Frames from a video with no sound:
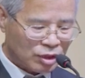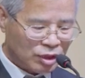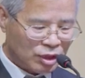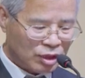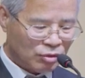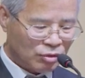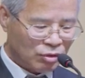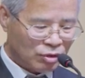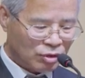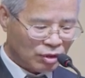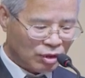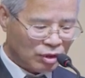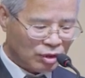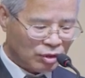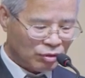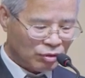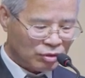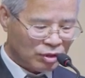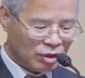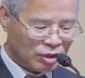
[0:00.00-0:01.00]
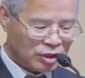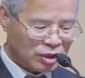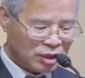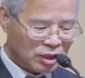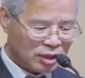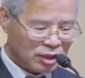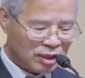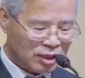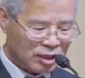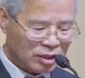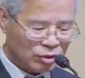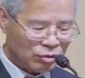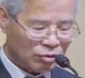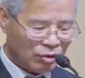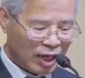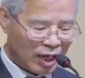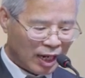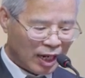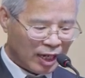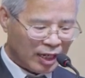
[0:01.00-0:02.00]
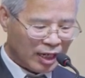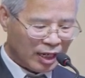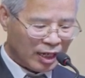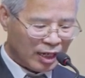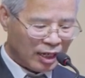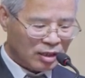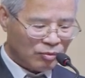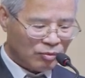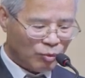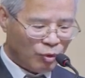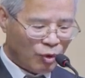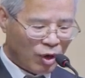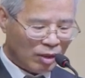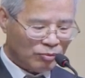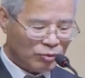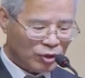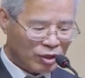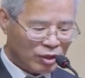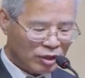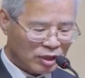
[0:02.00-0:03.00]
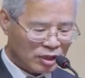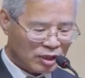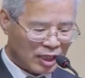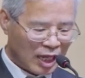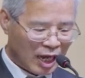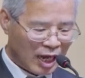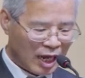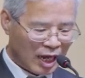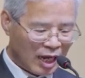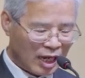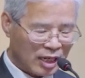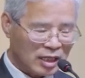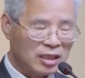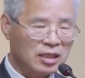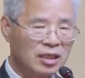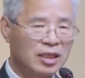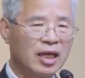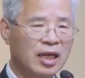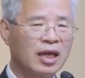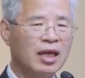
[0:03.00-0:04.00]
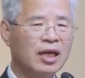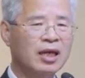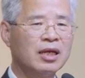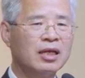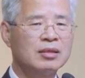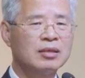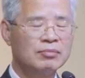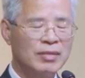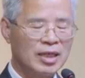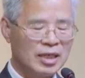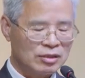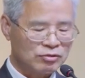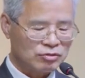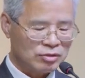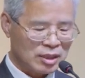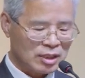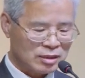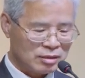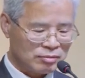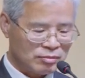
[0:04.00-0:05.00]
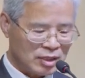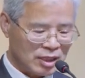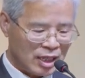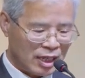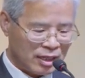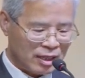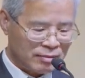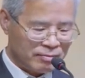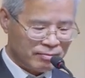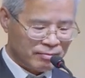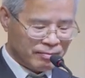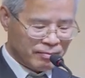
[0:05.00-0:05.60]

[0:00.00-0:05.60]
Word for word: 그리고 너희도 역시 그리스도 안에 포함되어 있다 이렇게 말할 수가 있습니다.